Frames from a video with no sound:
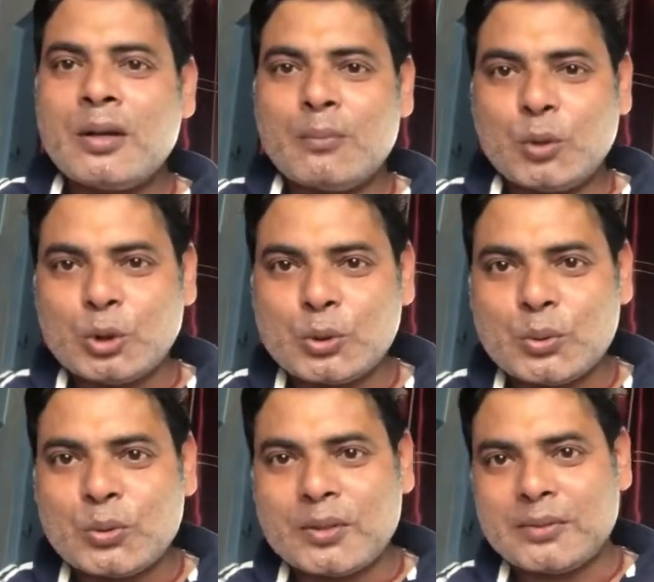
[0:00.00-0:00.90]
পোস্ট
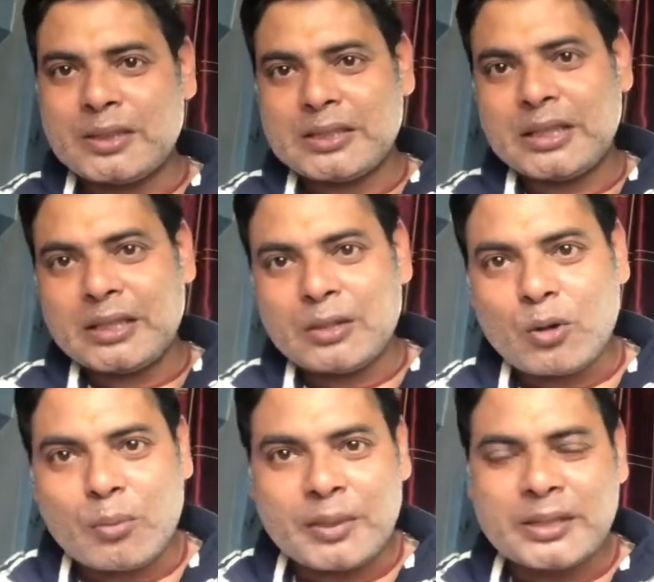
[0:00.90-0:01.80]
করুন আমাদের চ্যানেলে
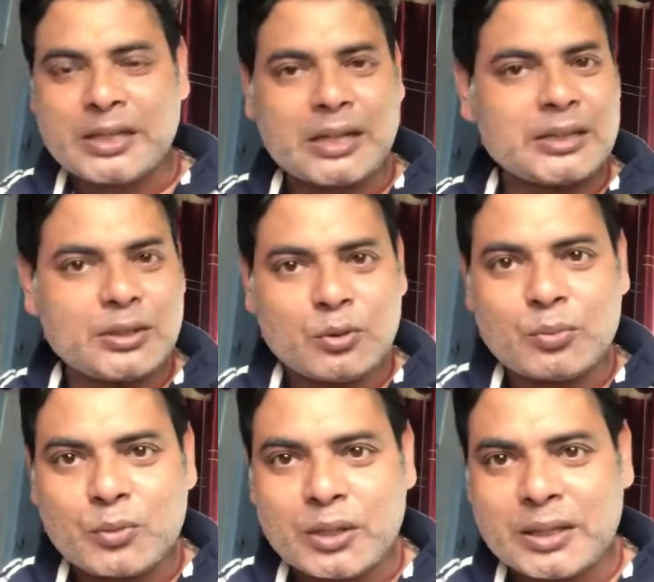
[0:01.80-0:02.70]
কমেন্ট যার
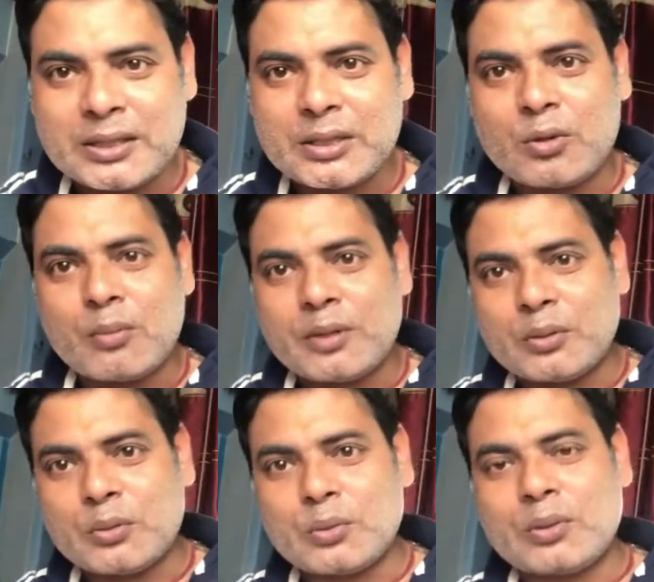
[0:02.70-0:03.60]
যেরকম মনে আসছে কমেন্ট
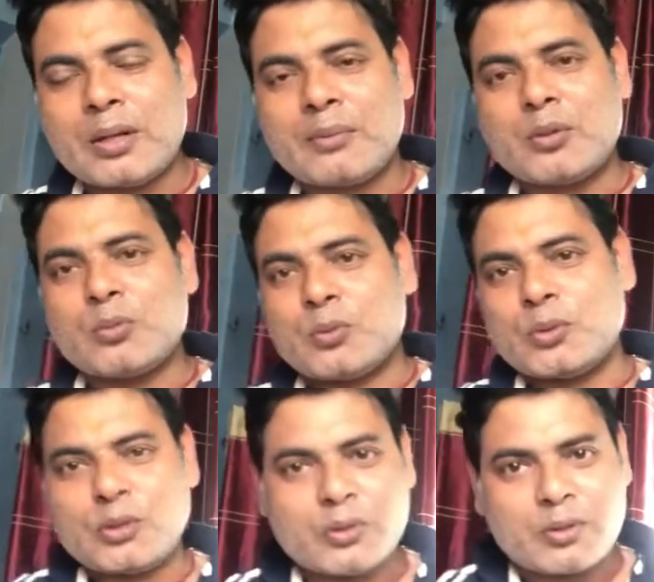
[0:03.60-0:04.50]
করুন আমি খুব
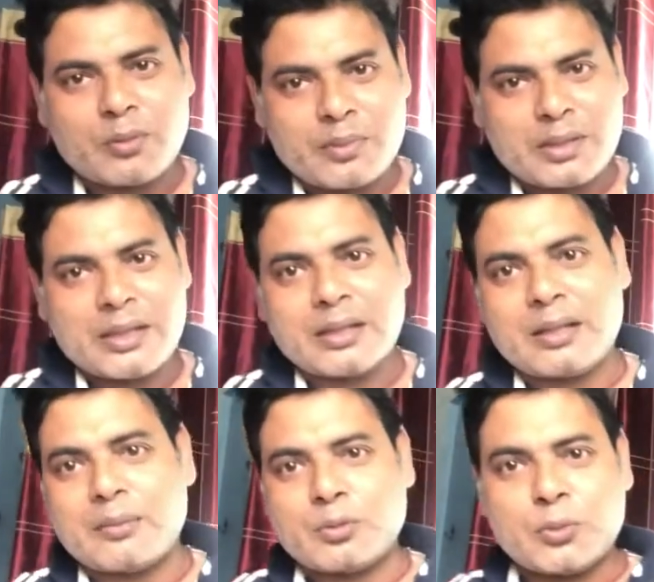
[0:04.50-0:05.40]
খুশি হয়ে কমেন্ট দেখলে
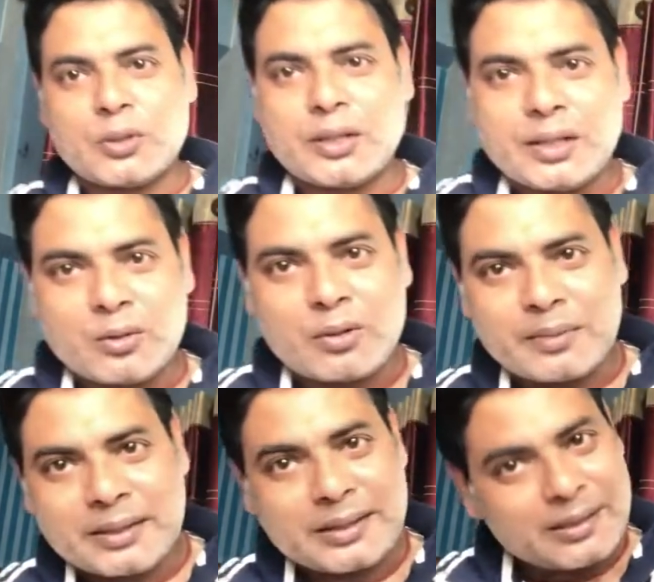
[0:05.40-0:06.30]
আমি প্রত্যেকের
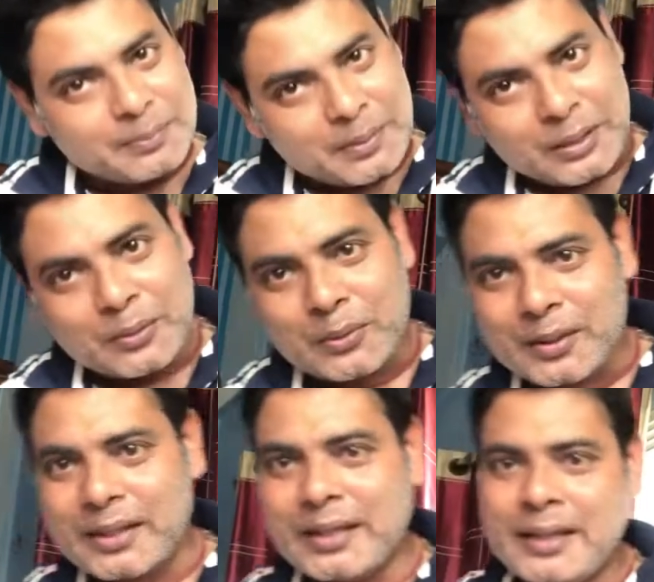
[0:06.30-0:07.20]
কমেন্টে রিপ্লাইও
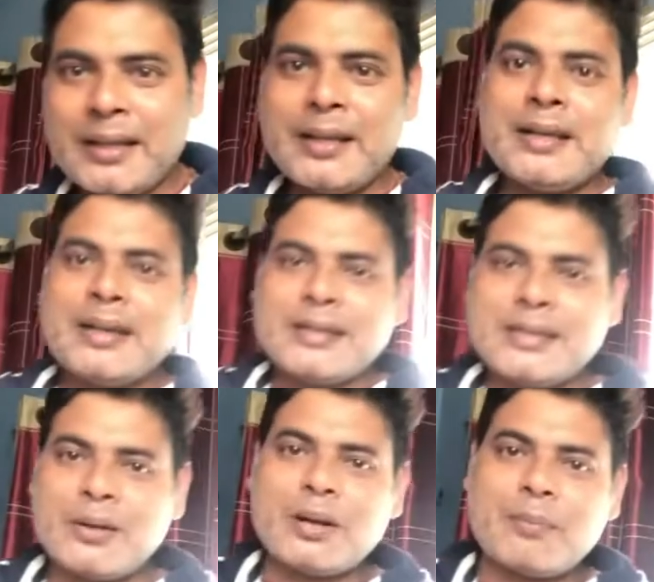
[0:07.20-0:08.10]
করে দিই
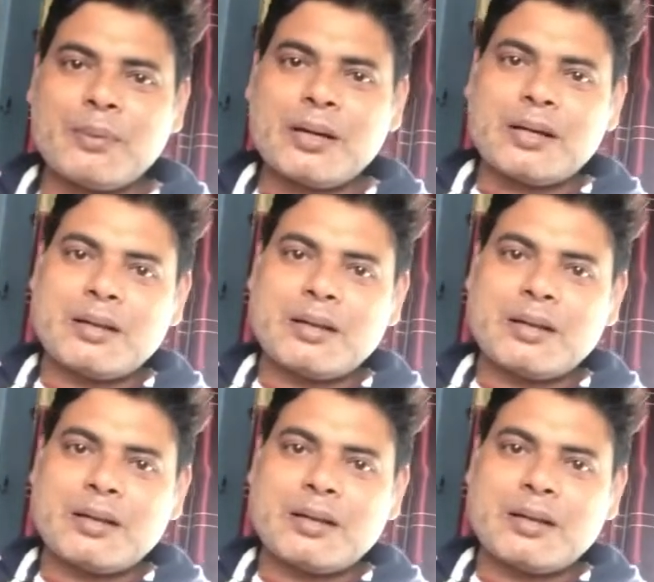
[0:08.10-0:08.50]
যাই হোক আপনারা